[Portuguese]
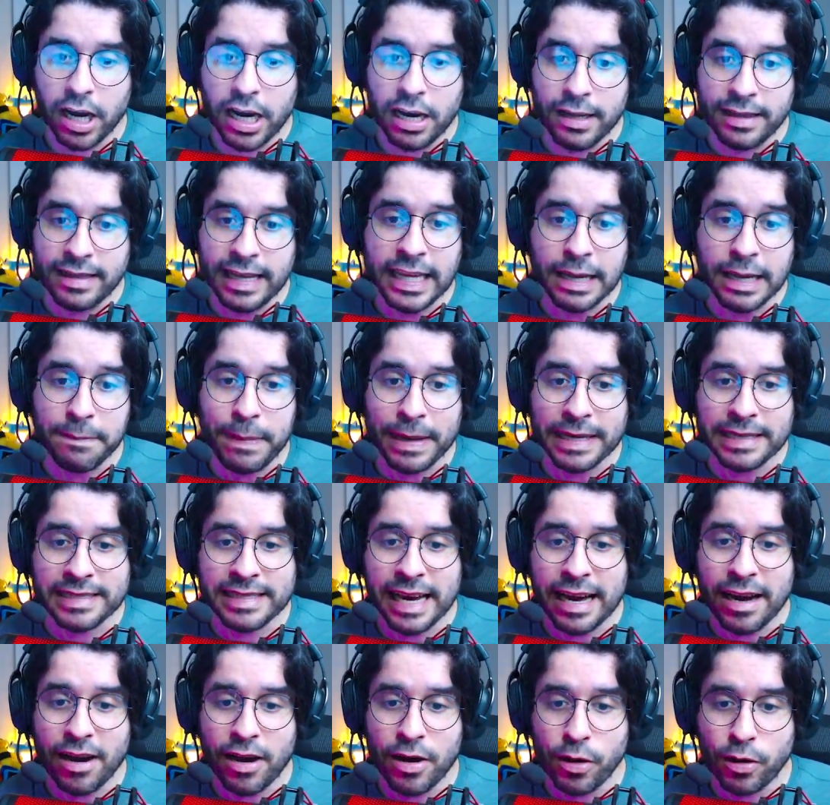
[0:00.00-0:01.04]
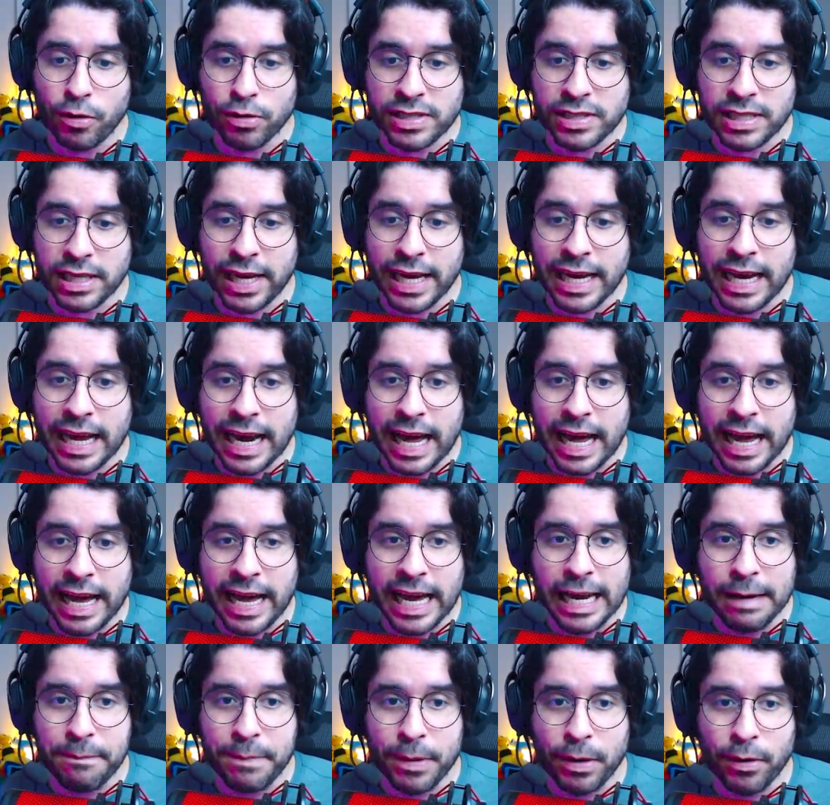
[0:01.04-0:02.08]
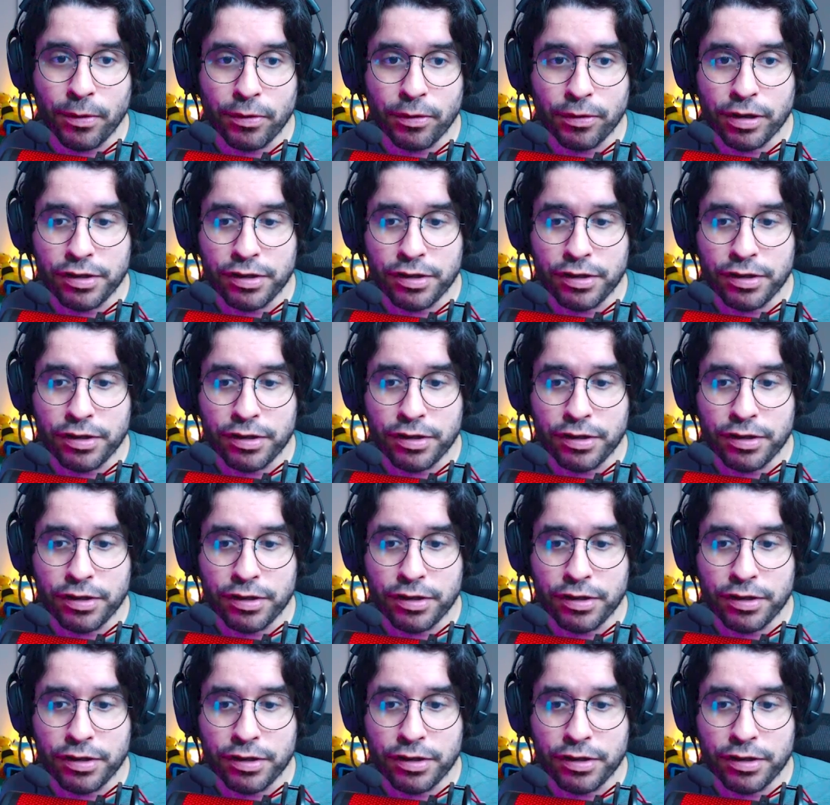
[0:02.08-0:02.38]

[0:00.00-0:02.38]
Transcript: tenta passar, ó, eu consigo enganar ele pelo duto de